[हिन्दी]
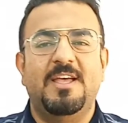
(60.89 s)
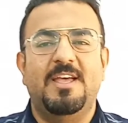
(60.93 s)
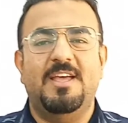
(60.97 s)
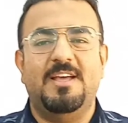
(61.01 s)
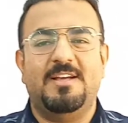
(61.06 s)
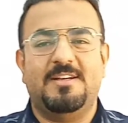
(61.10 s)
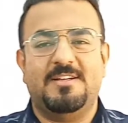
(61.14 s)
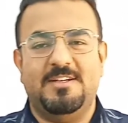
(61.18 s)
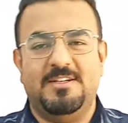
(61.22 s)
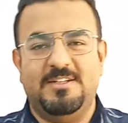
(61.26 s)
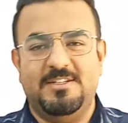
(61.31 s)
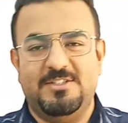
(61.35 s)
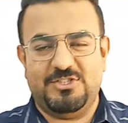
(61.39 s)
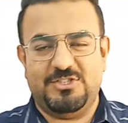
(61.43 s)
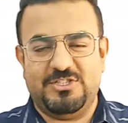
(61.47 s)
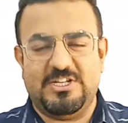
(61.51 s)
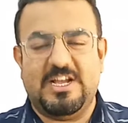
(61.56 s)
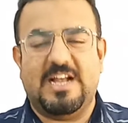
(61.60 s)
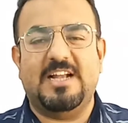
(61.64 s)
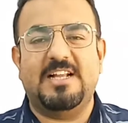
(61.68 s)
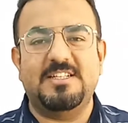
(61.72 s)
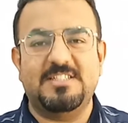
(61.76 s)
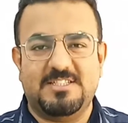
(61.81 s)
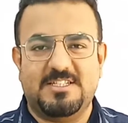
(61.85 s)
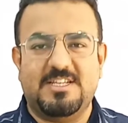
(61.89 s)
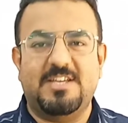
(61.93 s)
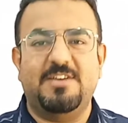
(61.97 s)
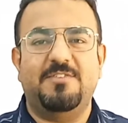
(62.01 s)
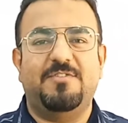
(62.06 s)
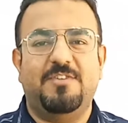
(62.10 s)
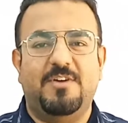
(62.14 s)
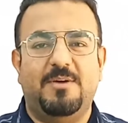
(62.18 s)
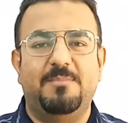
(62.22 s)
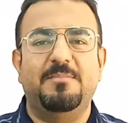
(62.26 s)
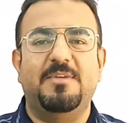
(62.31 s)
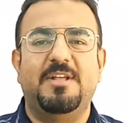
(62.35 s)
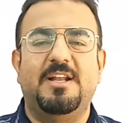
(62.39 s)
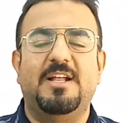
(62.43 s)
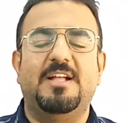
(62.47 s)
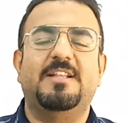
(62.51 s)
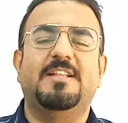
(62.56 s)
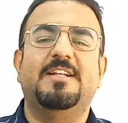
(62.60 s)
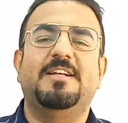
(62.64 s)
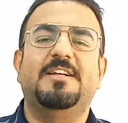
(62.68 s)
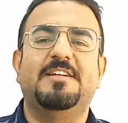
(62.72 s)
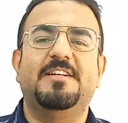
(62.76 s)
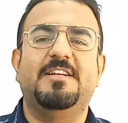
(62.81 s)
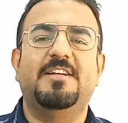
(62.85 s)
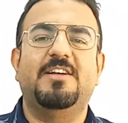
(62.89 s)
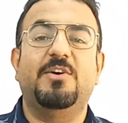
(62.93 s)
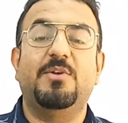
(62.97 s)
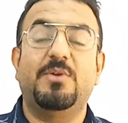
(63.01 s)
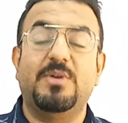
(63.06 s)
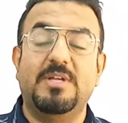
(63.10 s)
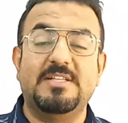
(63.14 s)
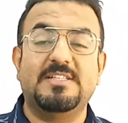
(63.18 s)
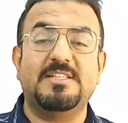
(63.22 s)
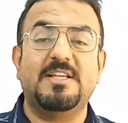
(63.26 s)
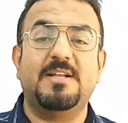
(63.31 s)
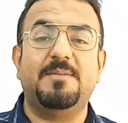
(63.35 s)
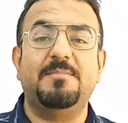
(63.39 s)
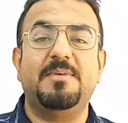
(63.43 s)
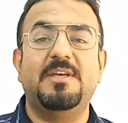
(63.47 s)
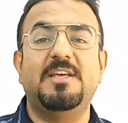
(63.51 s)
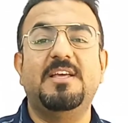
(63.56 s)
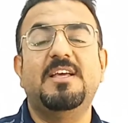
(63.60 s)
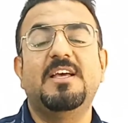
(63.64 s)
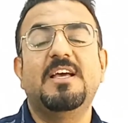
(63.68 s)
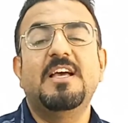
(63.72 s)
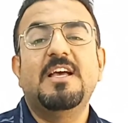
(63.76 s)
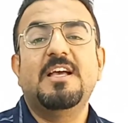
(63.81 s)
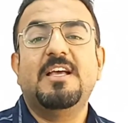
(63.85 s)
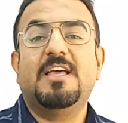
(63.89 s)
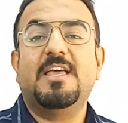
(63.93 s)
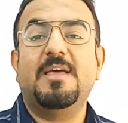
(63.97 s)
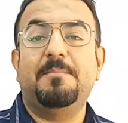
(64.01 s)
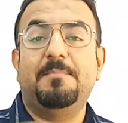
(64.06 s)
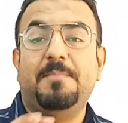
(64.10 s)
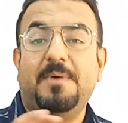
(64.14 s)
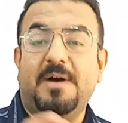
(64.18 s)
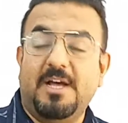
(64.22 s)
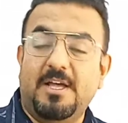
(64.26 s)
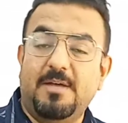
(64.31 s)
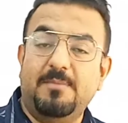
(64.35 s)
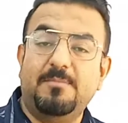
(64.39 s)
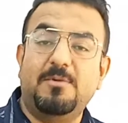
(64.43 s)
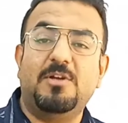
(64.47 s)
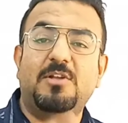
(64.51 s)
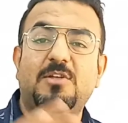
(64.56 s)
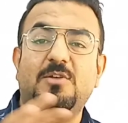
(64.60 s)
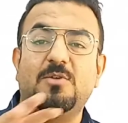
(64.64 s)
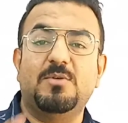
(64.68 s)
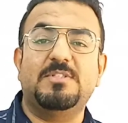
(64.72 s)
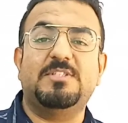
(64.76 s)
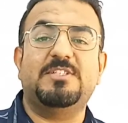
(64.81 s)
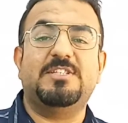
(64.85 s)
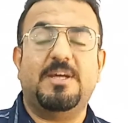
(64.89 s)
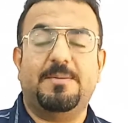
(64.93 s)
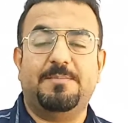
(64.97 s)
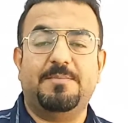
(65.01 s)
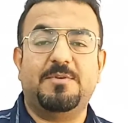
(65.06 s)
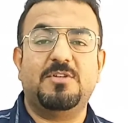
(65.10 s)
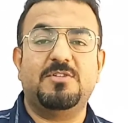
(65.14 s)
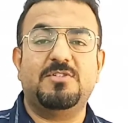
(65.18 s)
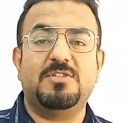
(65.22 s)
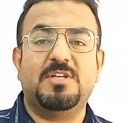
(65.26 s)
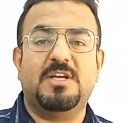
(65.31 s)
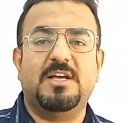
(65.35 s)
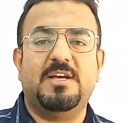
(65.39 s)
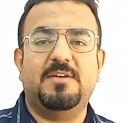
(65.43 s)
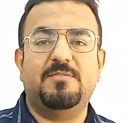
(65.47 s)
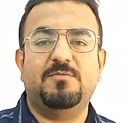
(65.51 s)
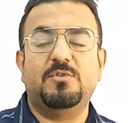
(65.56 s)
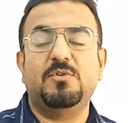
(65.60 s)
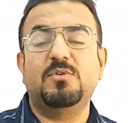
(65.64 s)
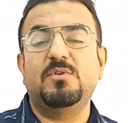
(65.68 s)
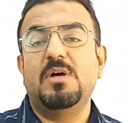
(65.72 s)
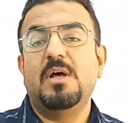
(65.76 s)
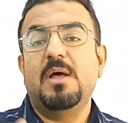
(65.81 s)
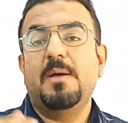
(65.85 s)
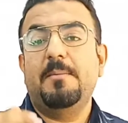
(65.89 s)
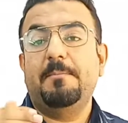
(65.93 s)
एक चैलेंज की फॉर्म में रहता है रीज़न बीइंग कि बायोमोलिक्यूल्स चैप्टर जो है वो